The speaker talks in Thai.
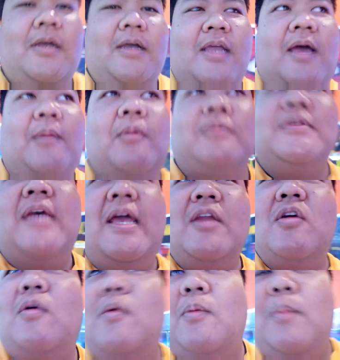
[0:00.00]
ก็เดี๋ยวผมจะให้
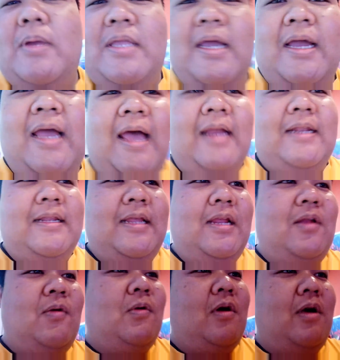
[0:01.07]
ดูบรรยากาศใน
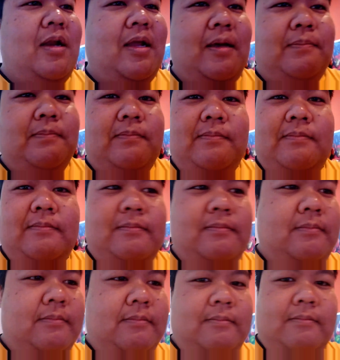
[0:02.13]
โรงก่อนนะครับ
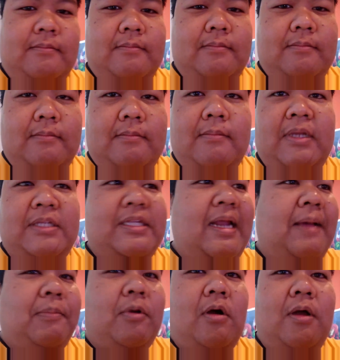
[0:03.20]
มันส
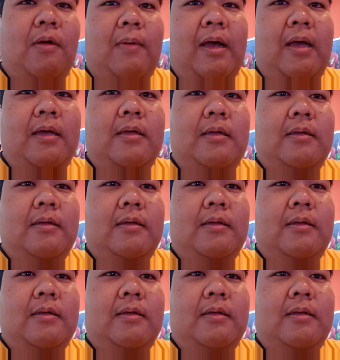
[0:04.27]
ลับกล้องเลยวะ